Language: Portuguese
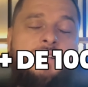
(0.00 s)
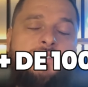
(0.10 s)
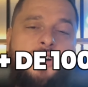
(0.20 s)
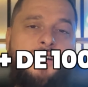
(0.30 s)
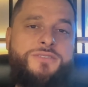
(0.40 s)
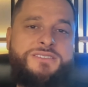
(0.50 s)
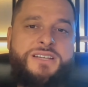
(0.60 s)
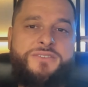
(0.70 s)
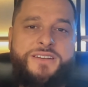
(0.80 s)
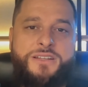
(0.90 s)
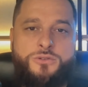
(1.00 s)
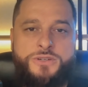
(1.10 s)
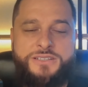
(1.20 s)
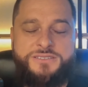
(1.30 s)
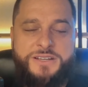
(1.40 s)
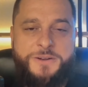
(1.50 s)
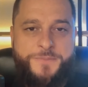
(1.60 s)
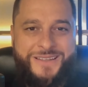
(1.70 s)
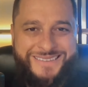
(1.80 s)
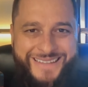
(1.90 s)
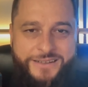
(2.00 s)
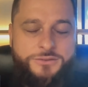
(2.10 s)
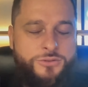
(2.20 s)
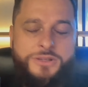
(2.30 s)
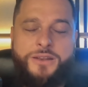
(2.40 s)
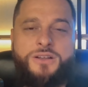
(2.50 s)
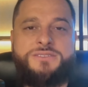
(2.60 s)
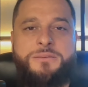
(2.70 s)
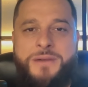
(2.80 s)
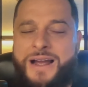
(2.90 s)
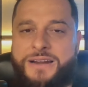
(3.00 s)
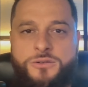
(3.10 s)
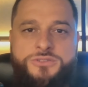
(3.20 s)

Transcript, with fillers: novas revendedoras dentro da nossa marca,